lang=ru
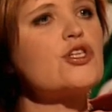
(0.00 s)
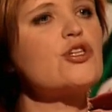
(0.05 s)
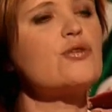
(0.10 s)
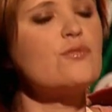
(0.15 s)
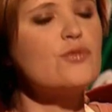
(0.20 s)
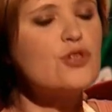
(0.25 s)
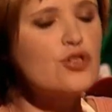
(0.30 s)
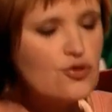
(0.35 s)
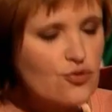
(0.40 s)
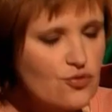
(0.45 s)

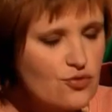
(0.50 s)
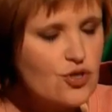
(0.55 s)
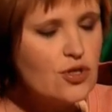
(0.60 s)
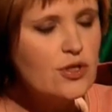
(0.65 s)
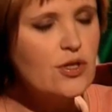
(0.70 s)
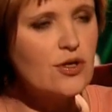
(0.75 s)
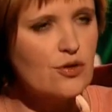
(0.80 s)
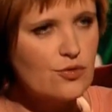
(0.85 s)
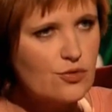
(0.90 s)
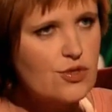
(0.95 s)

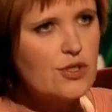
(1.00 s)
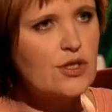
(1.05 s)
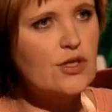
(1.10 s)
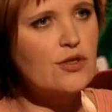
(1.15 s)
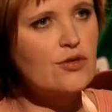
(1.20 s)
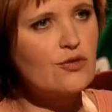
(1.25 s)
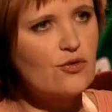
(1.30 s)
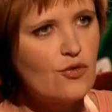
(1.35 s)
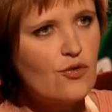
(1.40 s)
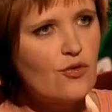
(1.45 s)
жемчужина русской
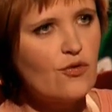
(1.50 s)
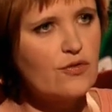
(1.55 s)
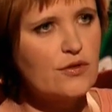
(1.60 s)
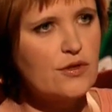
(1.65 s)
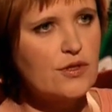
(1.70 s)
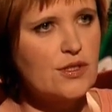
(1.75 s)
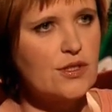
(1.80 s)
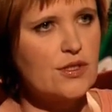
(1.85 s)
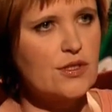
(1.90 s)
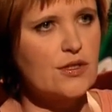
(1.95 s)

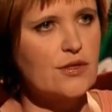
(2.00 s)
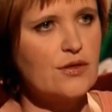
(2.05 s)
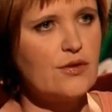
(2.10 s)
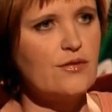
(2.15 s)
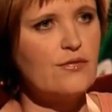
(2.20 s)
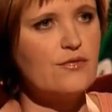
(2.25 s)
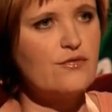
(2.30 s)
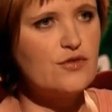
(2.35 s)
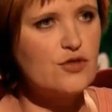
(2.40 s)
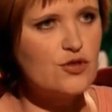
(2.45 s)
духовности.
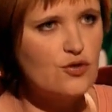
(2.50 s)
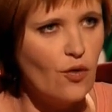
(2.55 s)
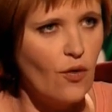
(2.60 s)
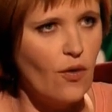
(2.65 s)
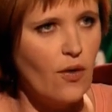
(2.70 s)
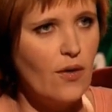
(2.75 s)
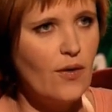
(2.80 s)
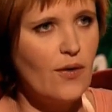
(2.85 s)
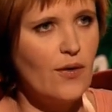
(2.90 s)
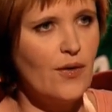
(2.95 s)
Все.